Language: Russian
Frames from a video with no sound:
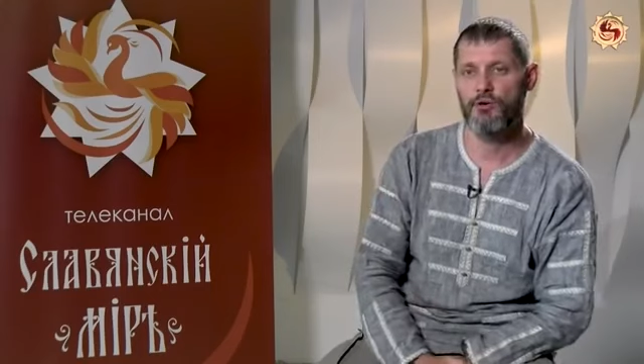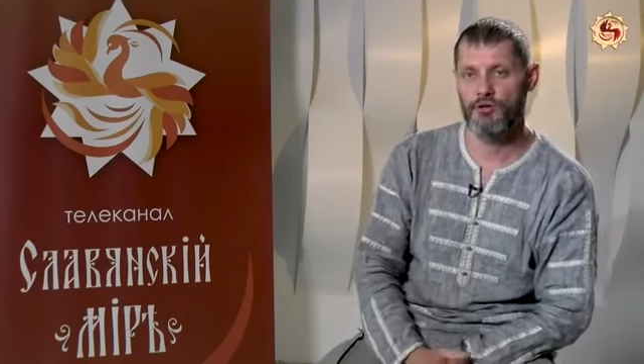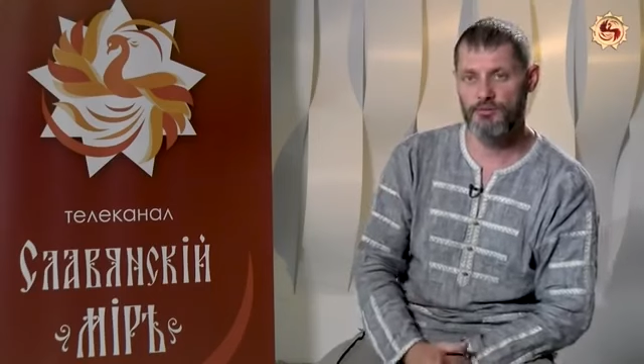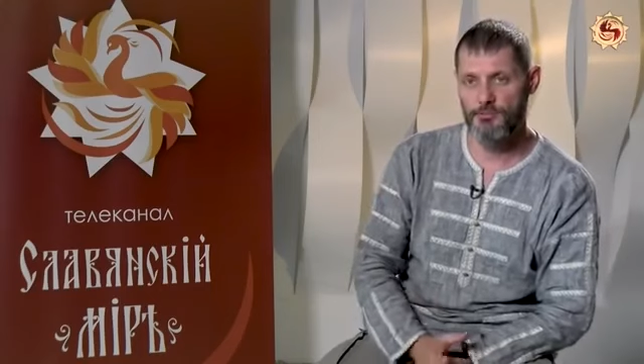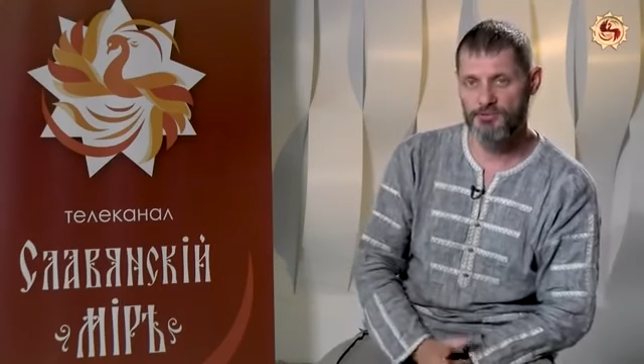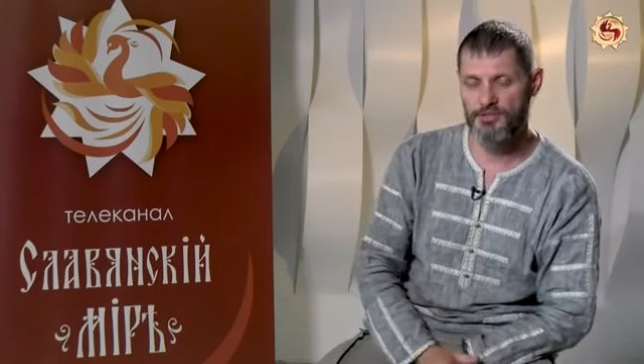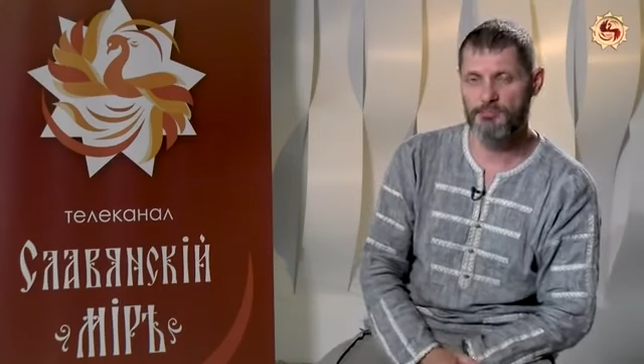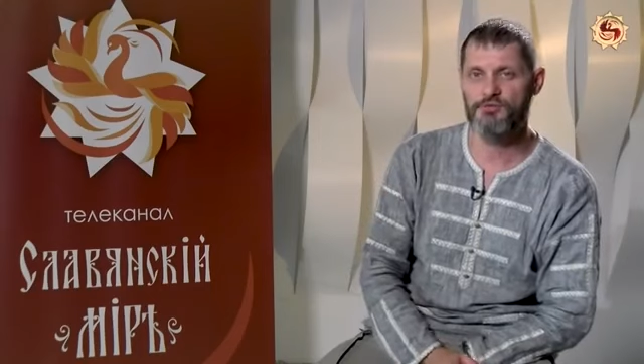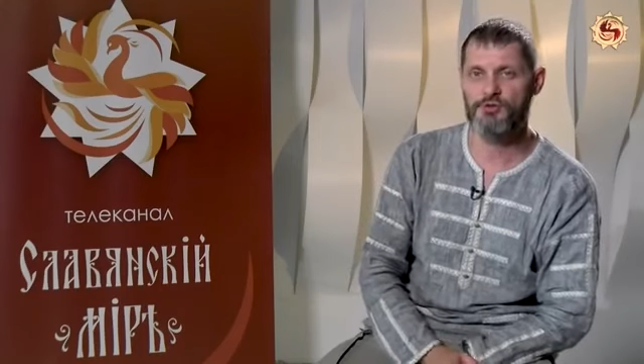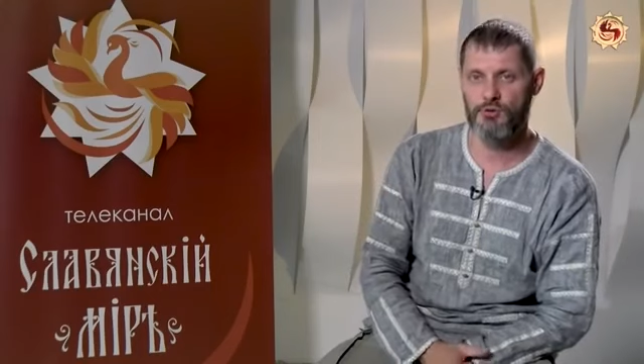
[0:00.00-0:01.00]
Он вам
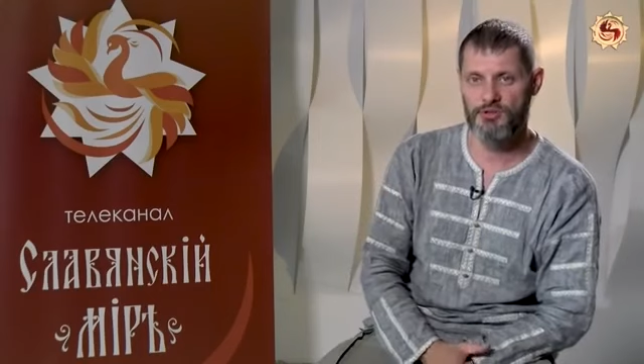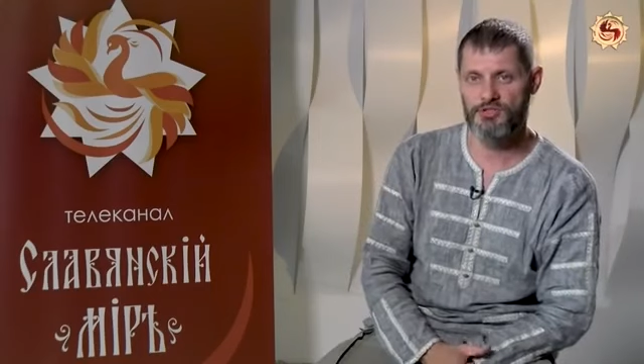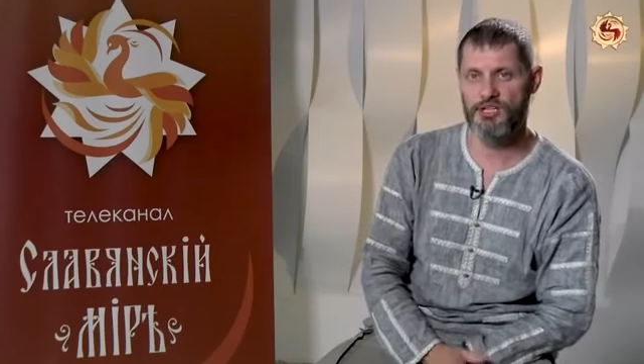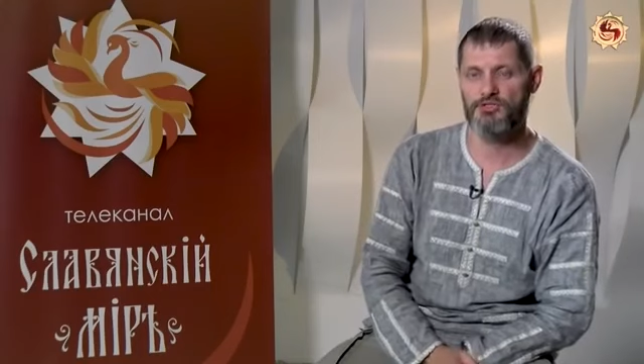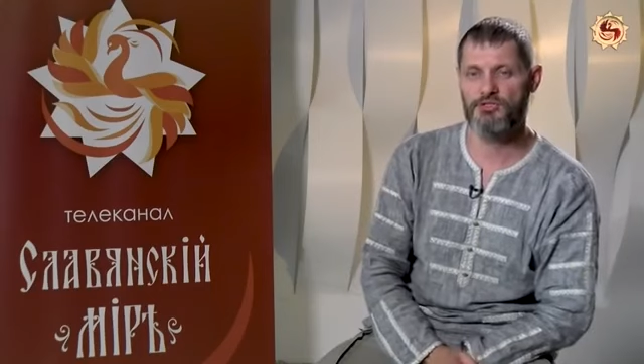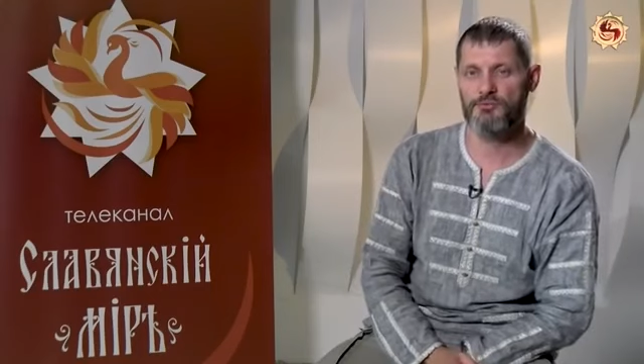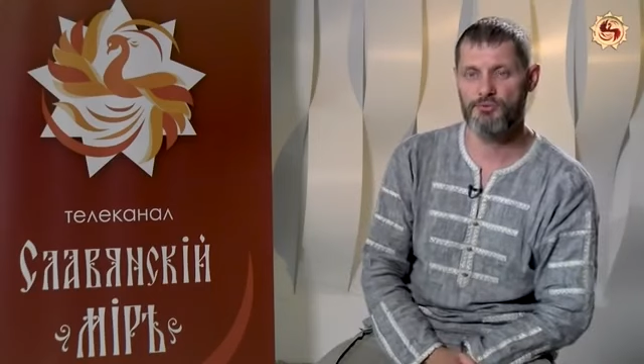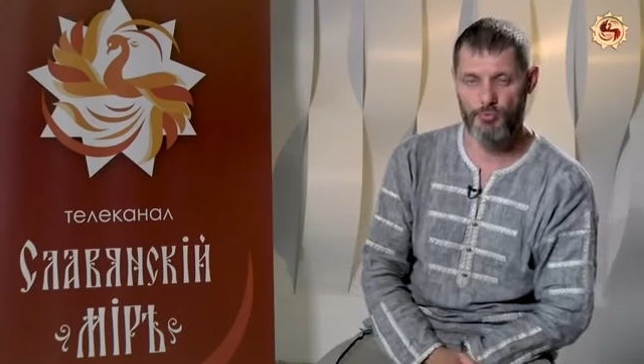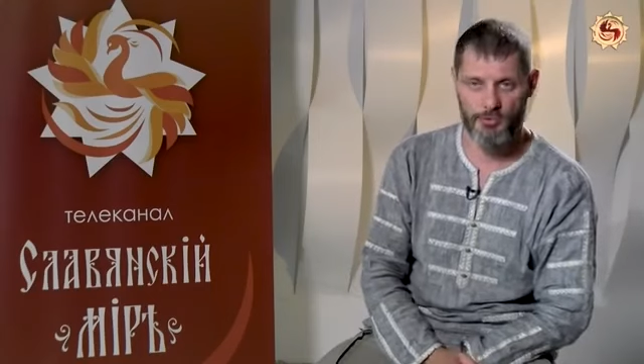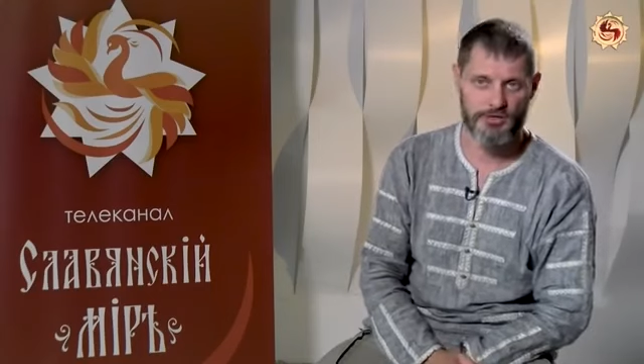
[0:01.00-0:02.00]
сам все расскажет и
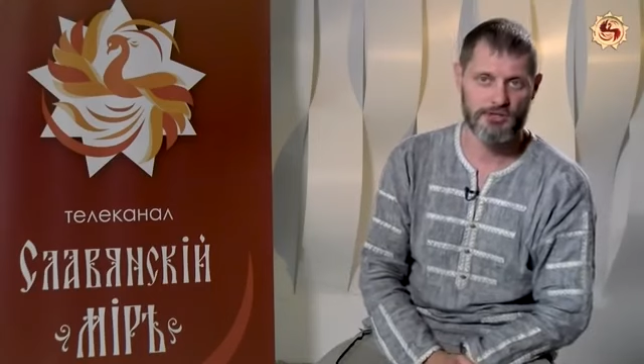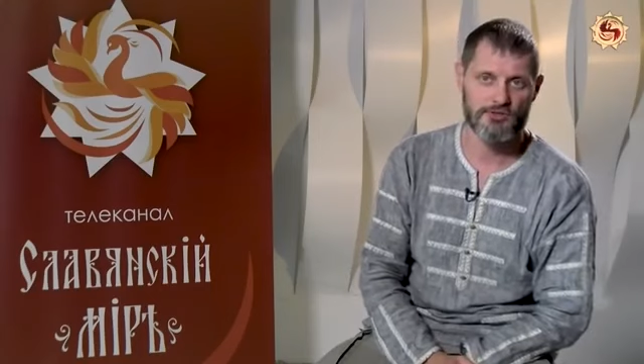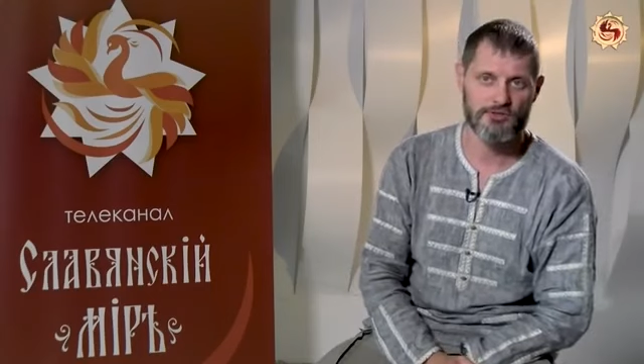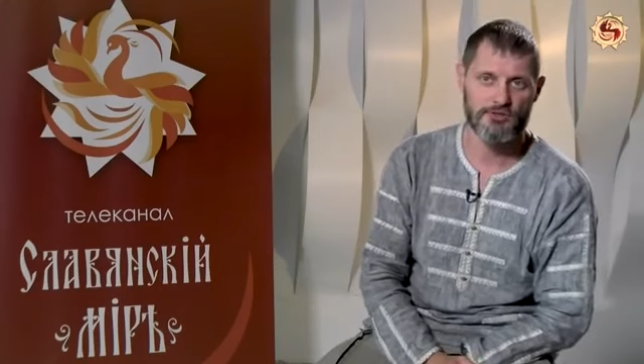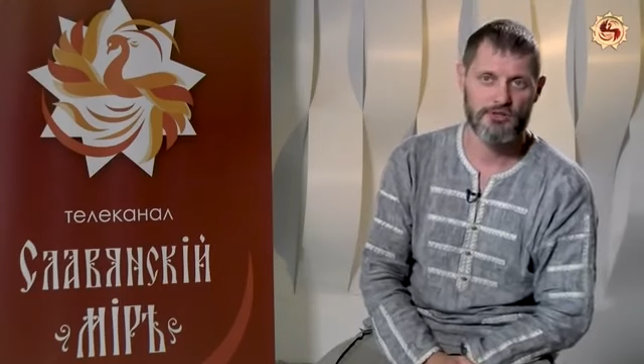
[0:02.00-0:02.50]
все покажет.